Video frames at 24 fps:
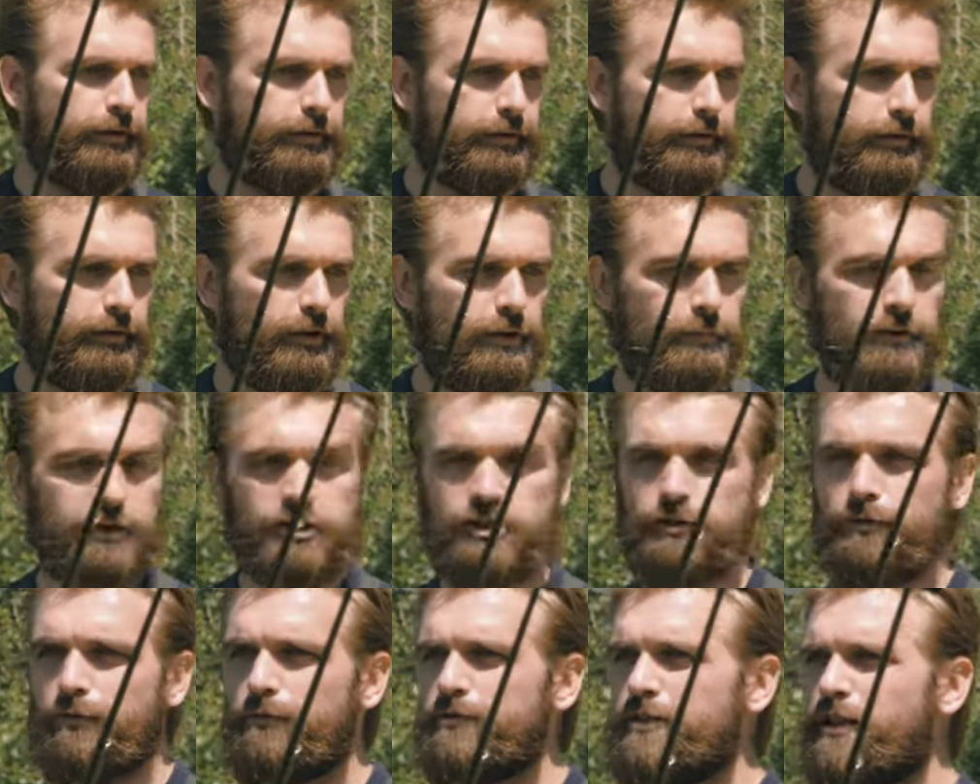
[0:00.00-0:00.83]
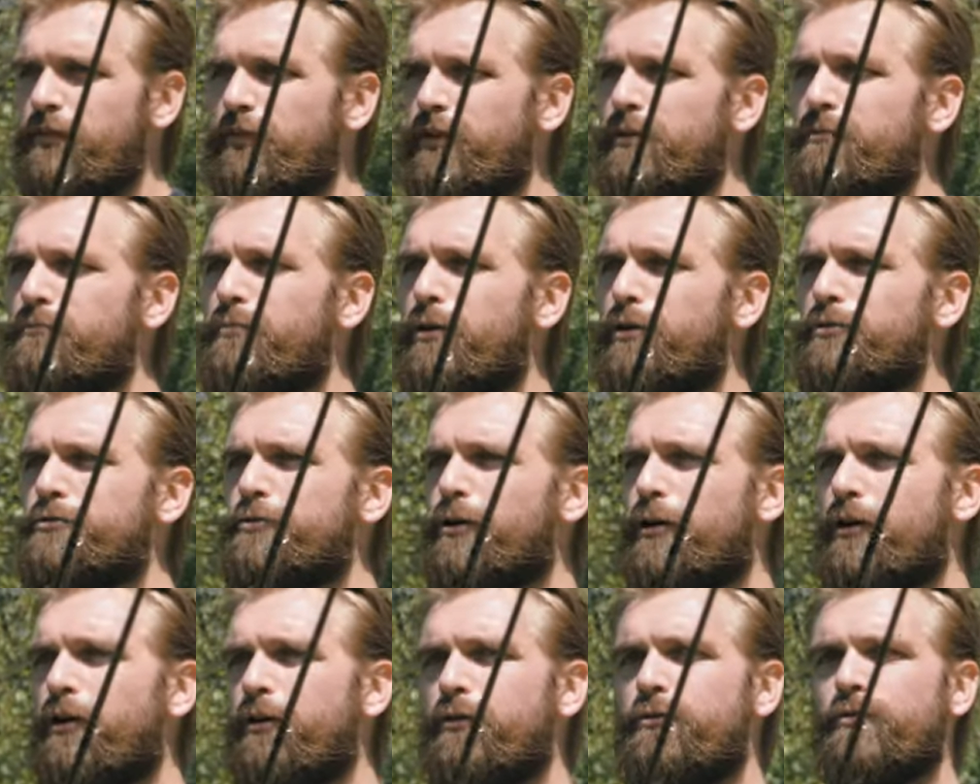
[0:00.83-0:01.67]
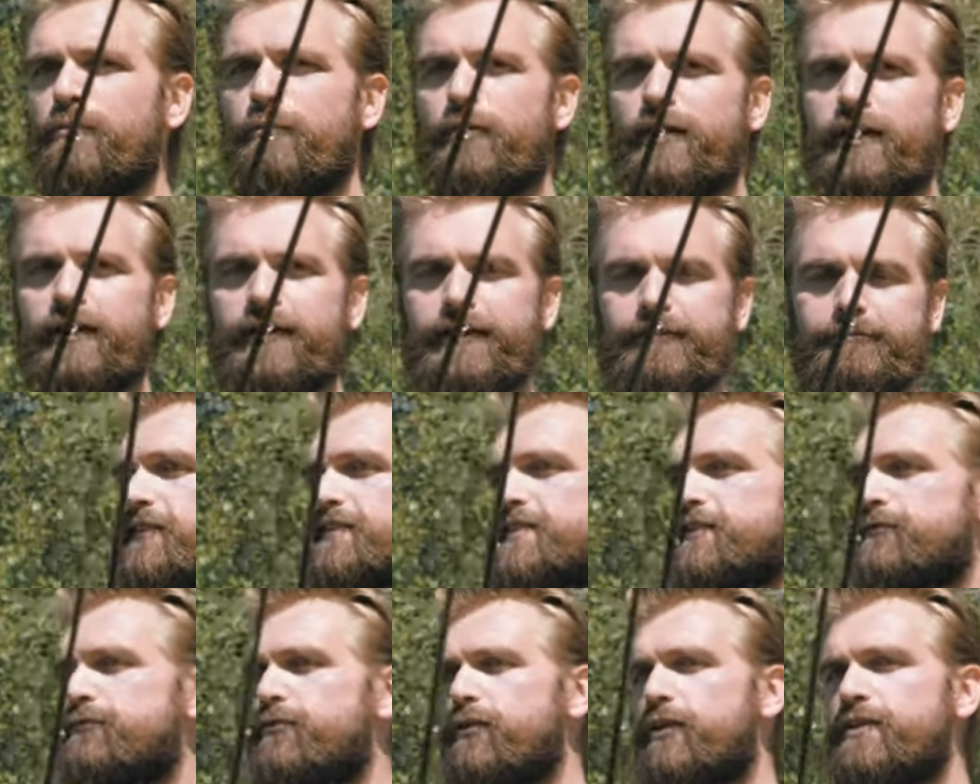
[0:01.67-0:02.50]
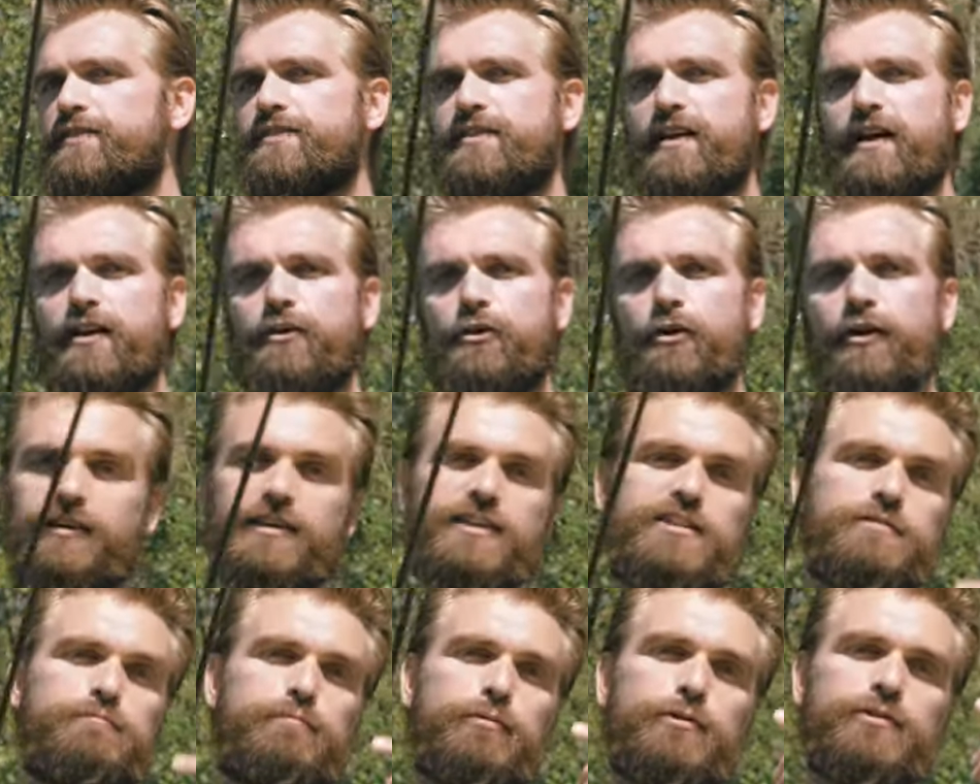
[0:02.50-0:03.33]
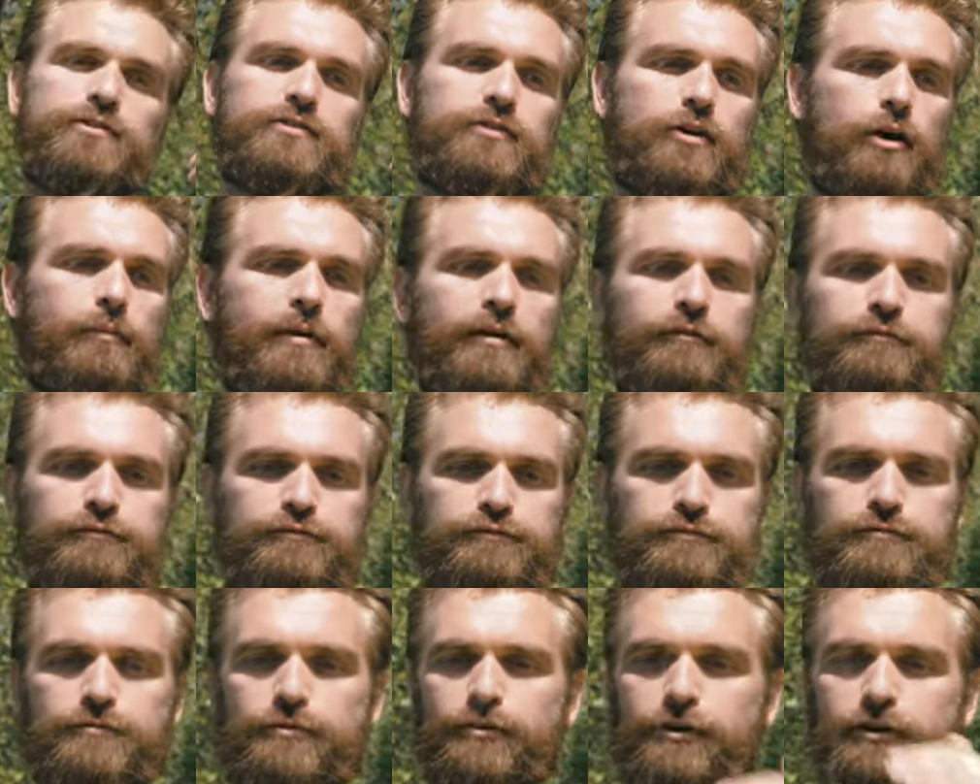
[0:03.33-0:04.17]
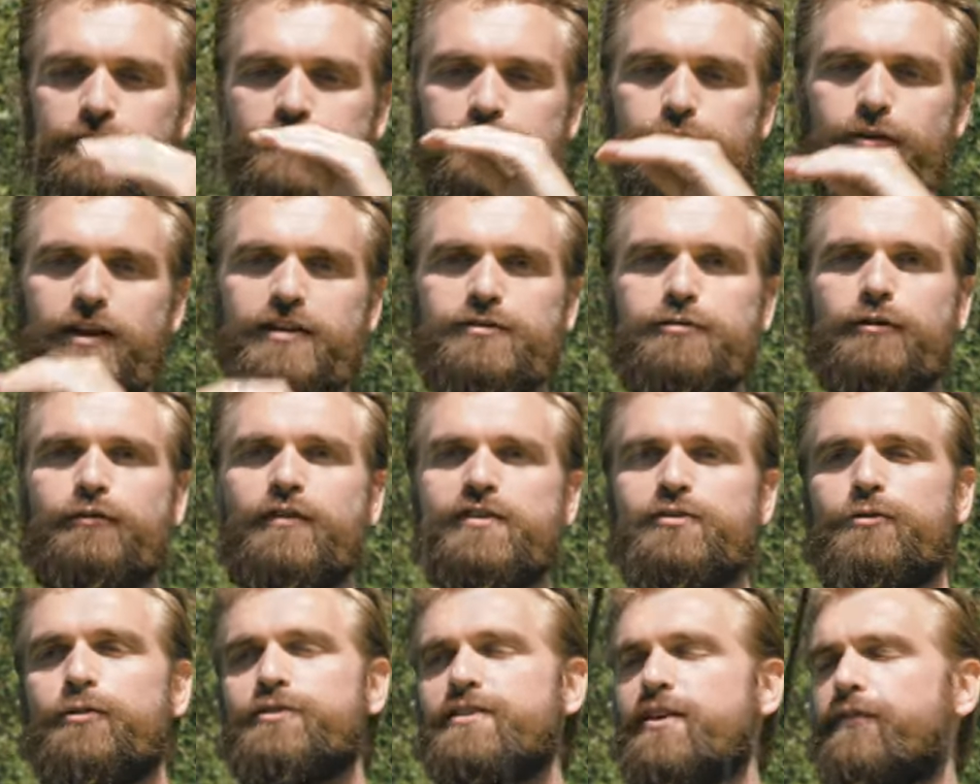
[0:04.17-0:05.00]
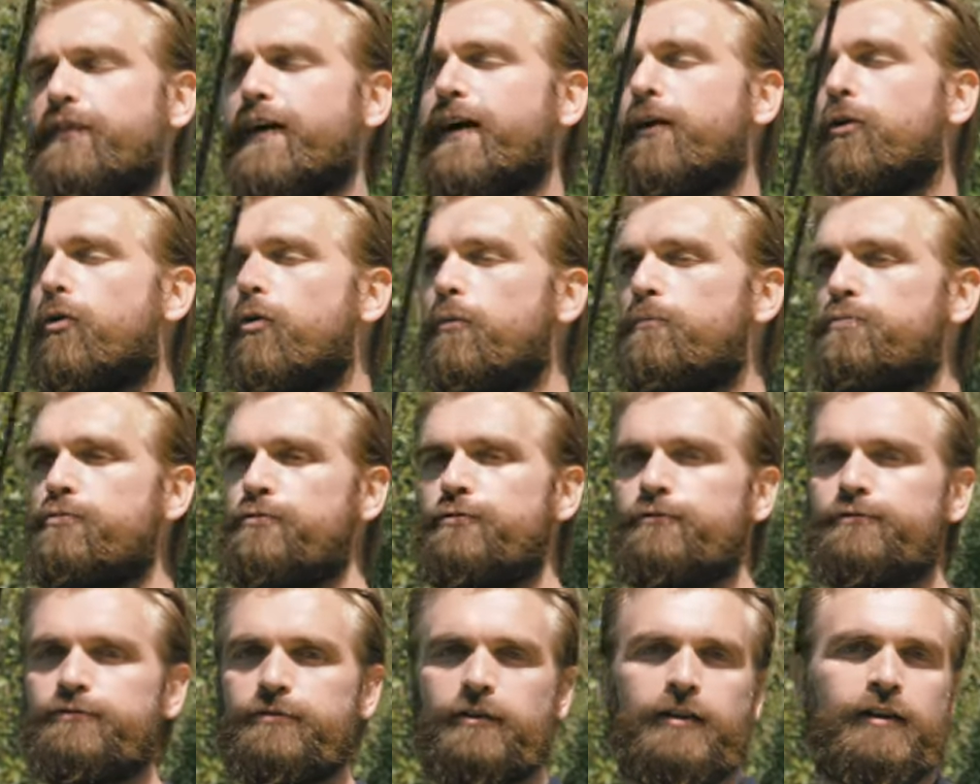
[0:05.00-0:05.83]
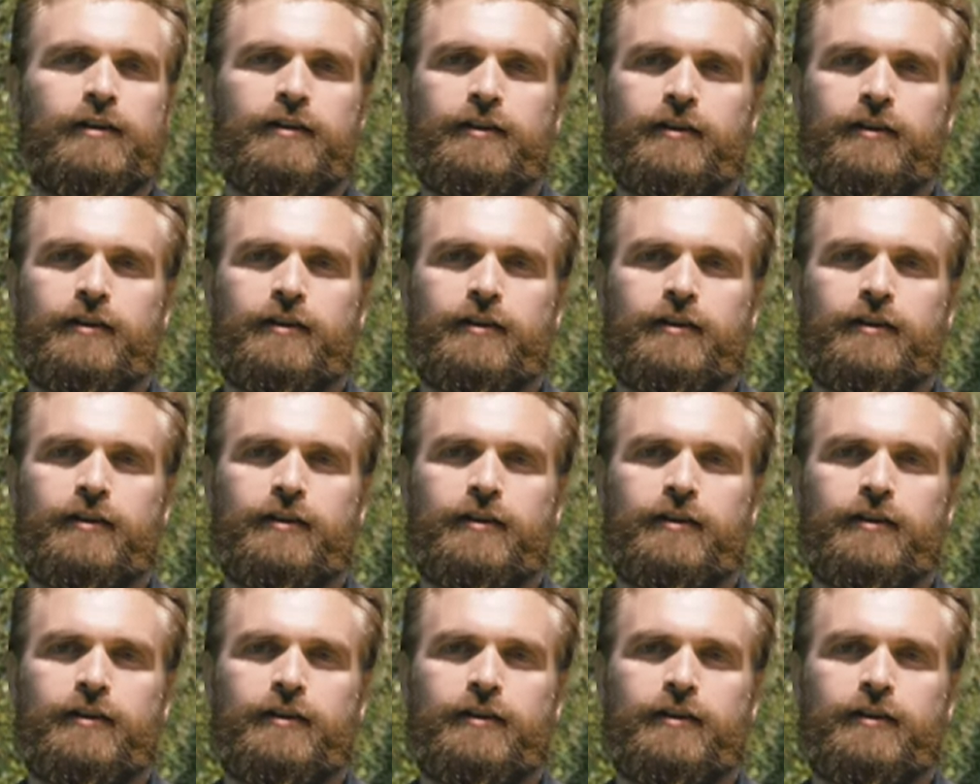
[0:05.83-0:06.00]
Euh, imaginons que vous avez une bordure encombrée, si vous lancez un leurre qui se pose comme un fou euh, sur la surface de l'eau, ça fait un gros plouf,